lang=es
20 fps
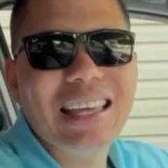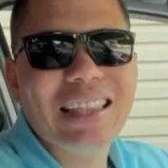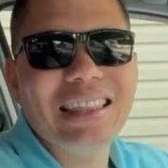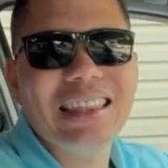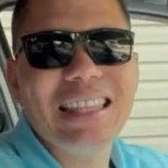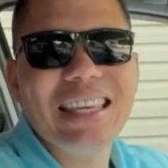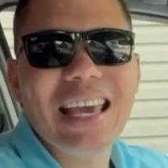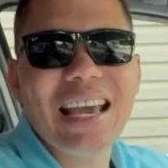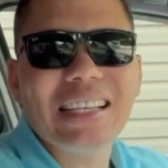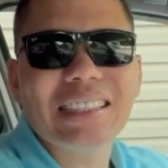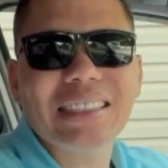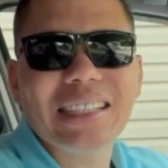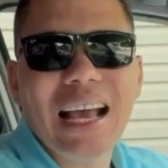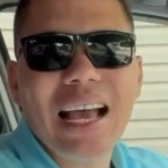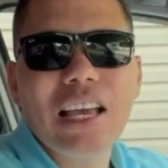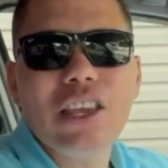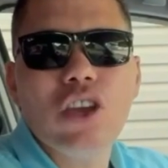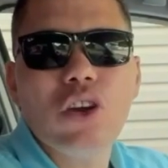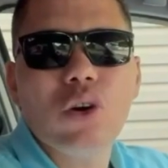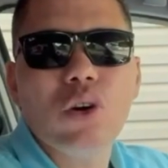10
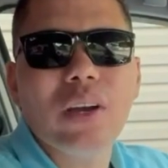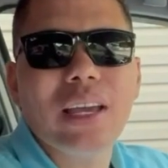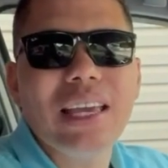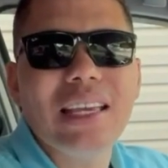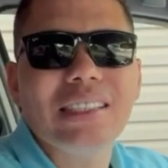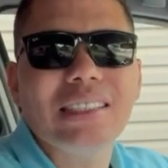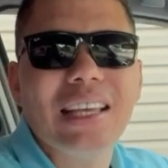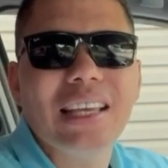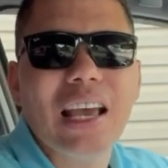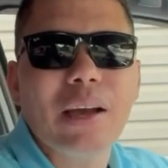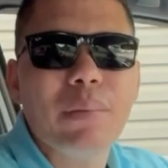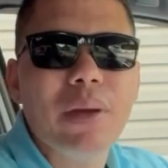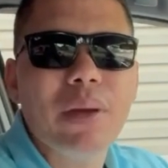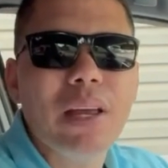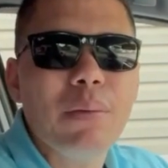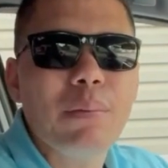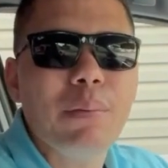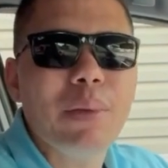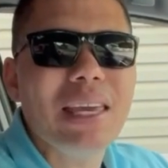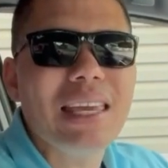años y 100
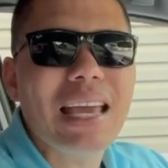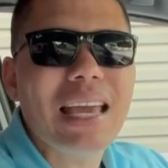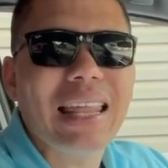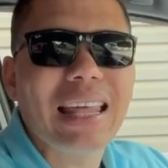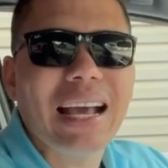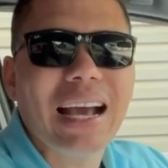mil millas